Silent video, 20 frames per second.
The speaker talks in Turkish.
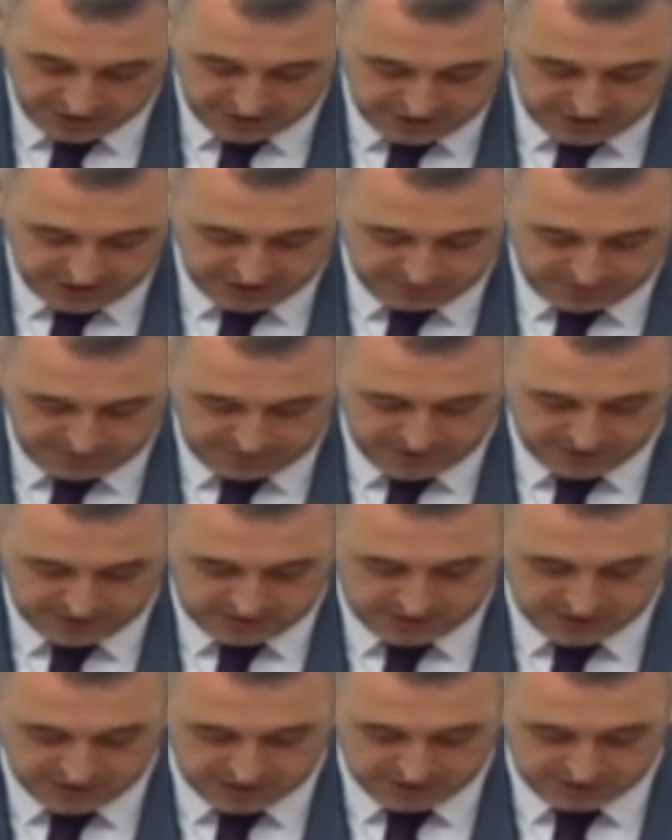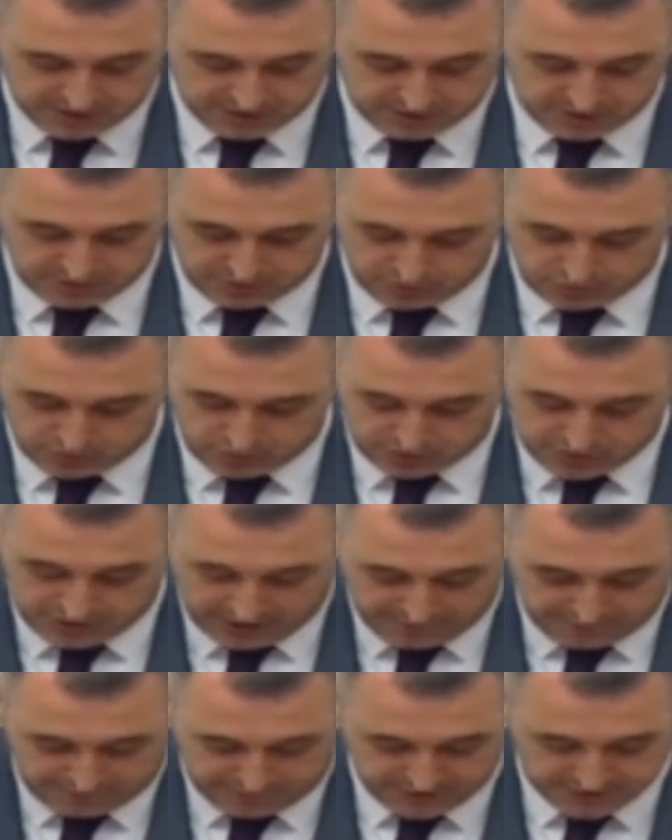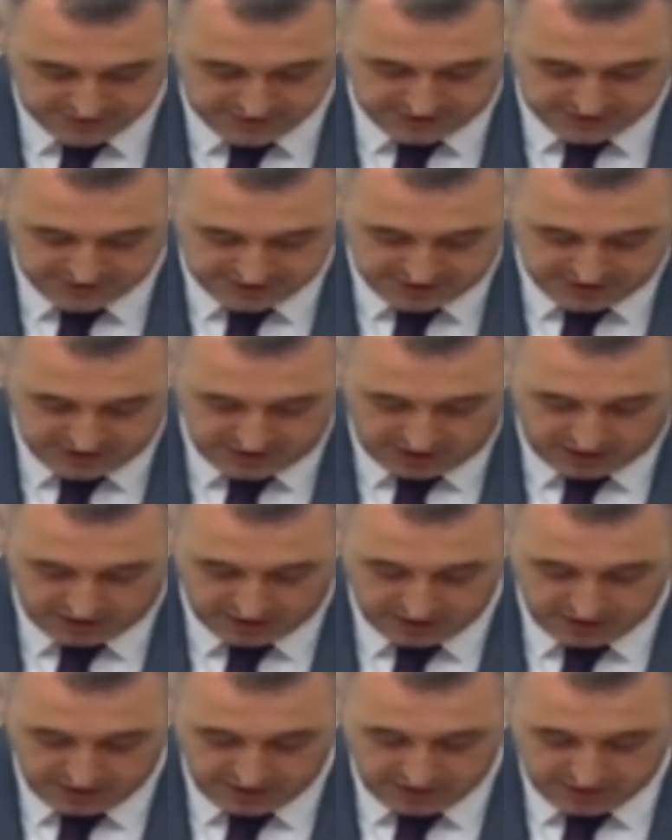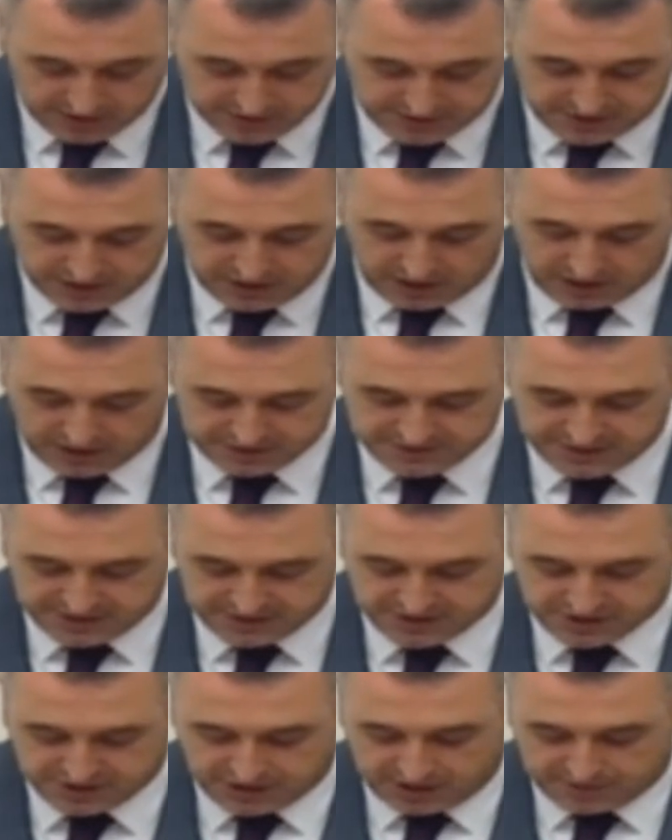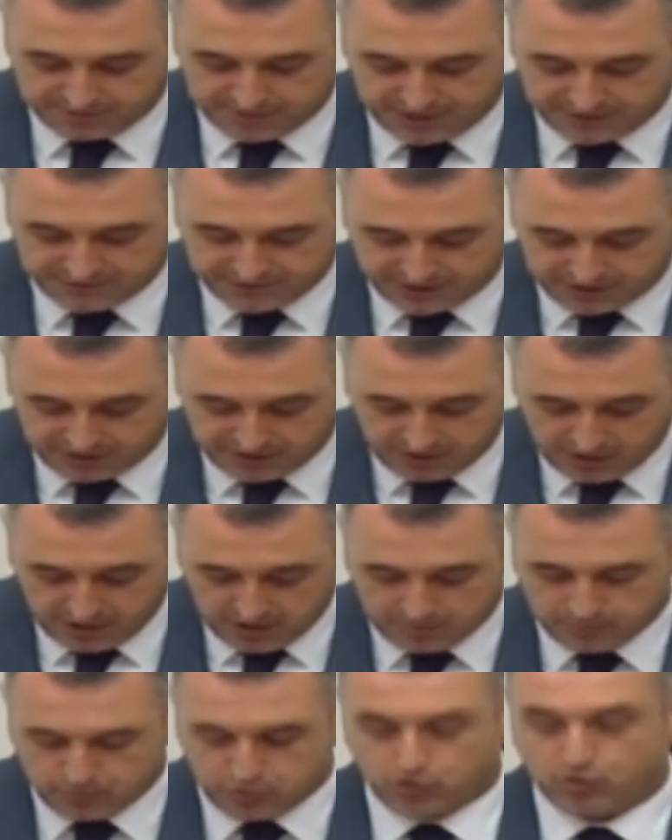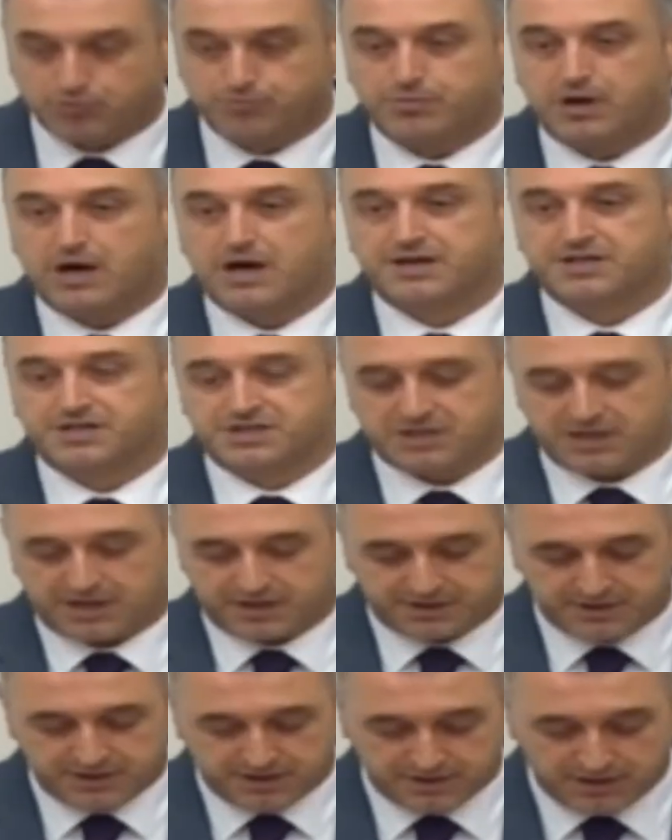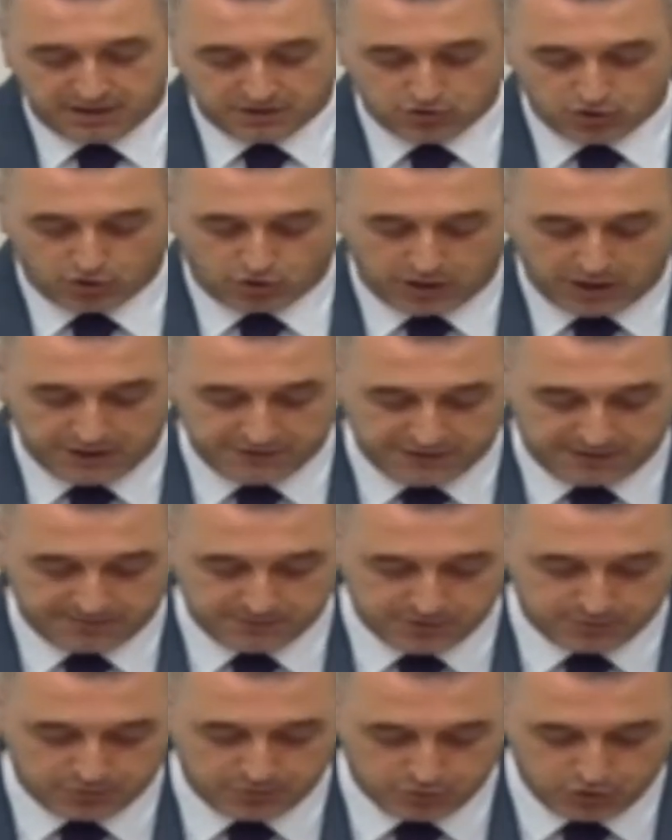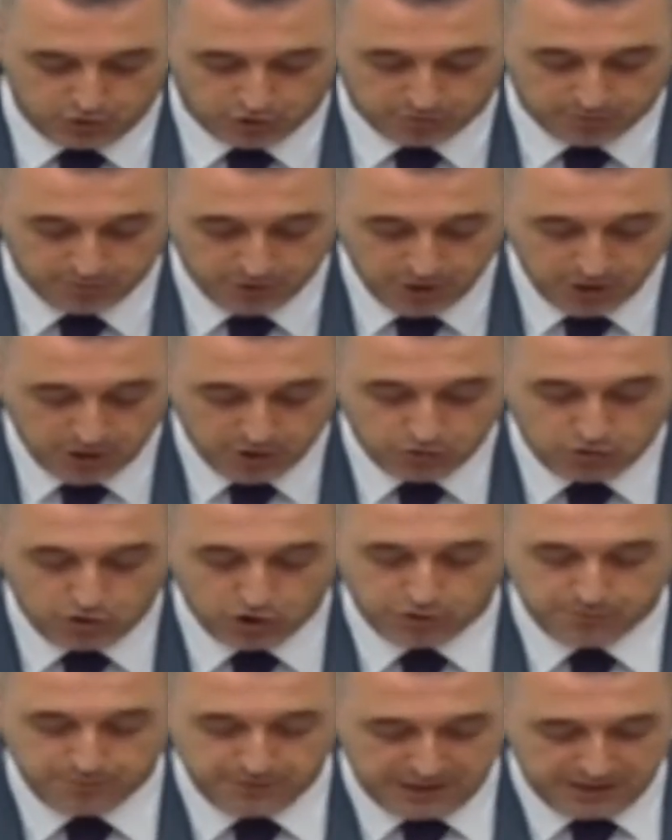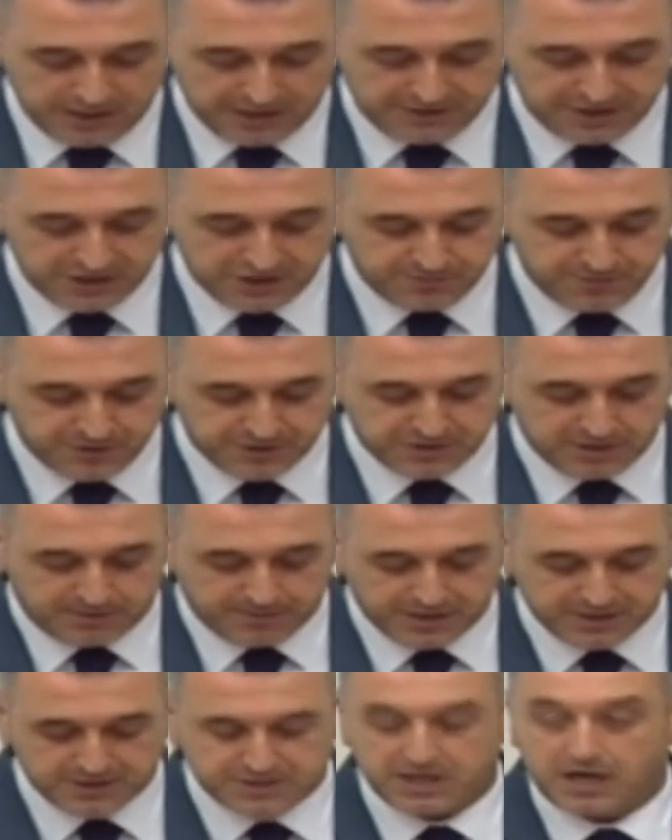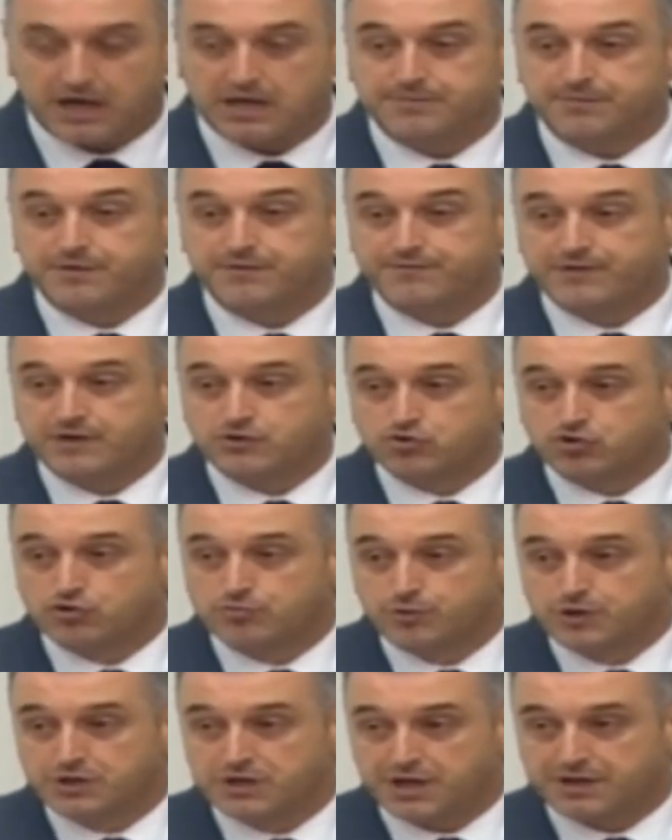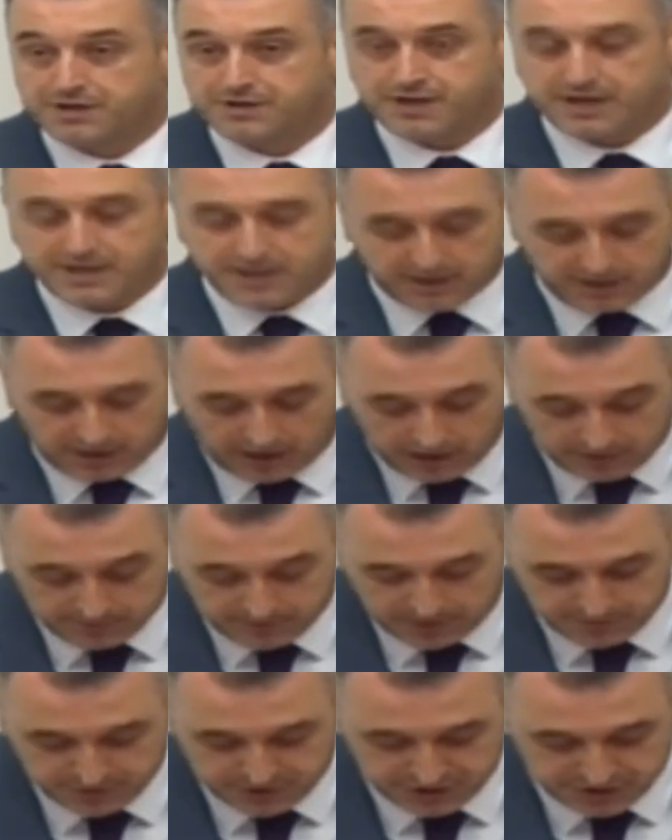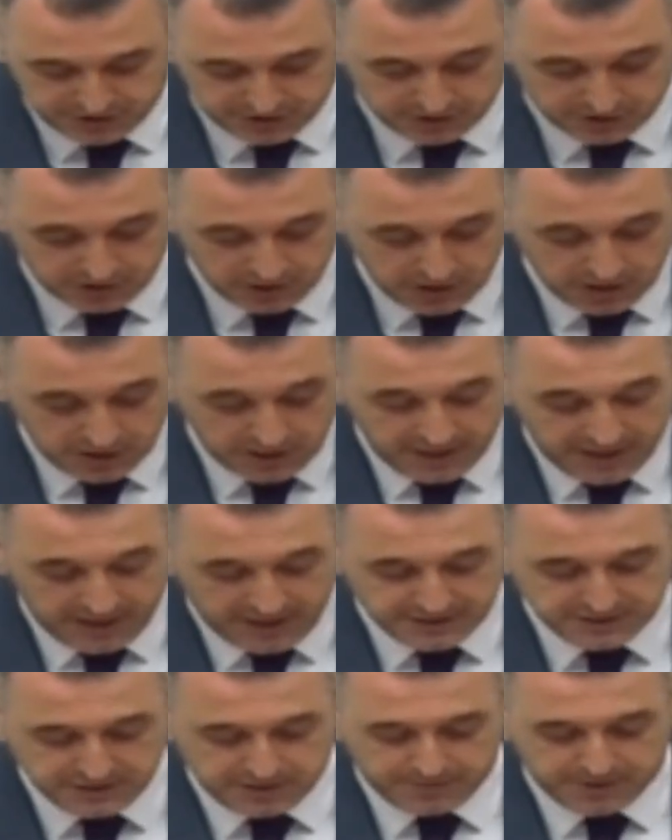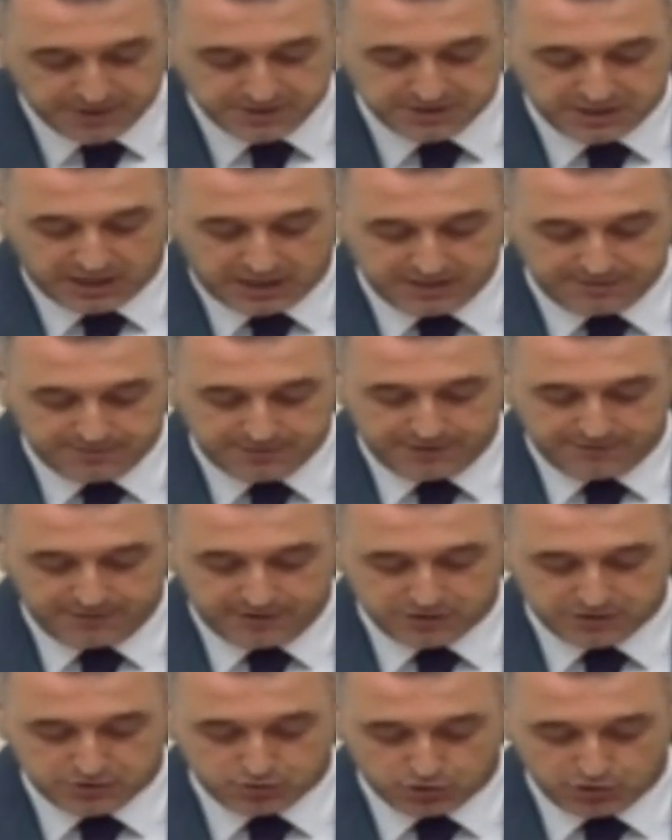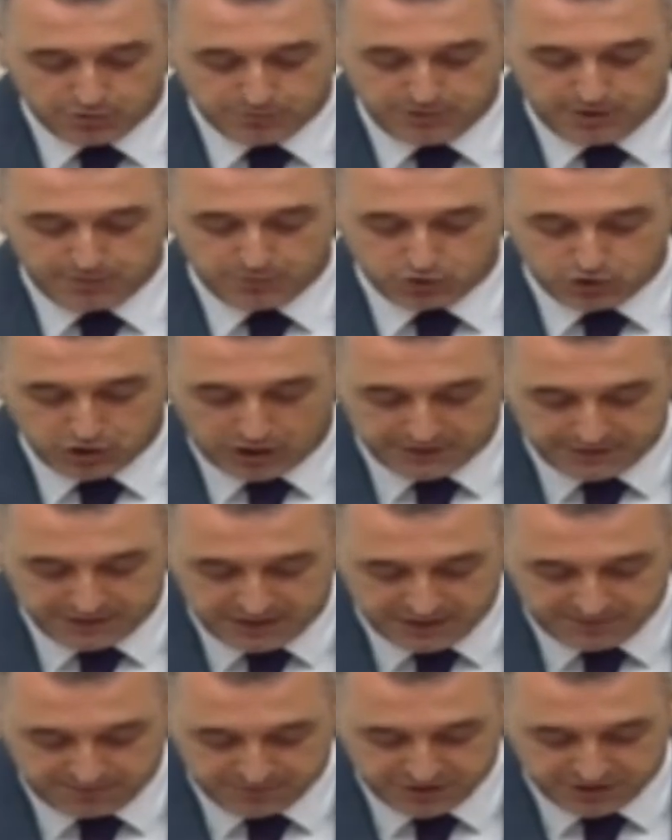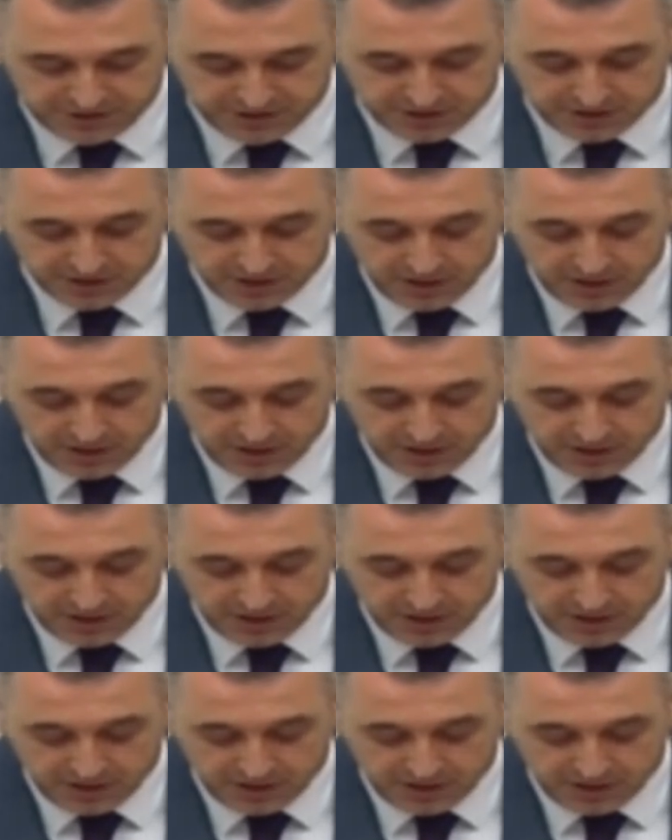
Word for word: 20 bin tırdan fazla silah silaha ses çıkarmayanların bugün bağırışlarını da çok anlamlı bulmuyorum. Türk milleti hiçbir zaman zalimin ve zulmün yanında yer almamıştır. Her zaman zalimle ve zulümle mücadele etmiştir.